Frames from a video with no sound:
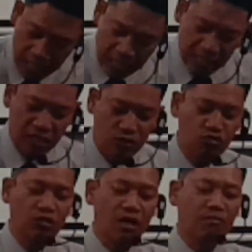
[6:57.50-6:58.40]
kalian
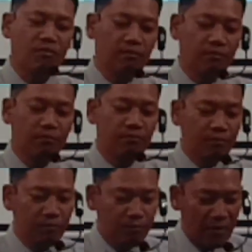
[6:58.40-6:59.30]
sudah
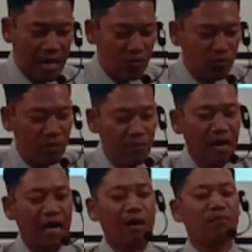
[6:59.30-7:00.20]
mau
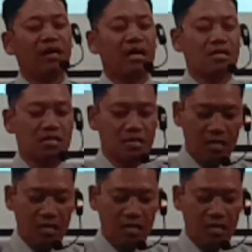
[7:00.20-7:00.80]
memakamkan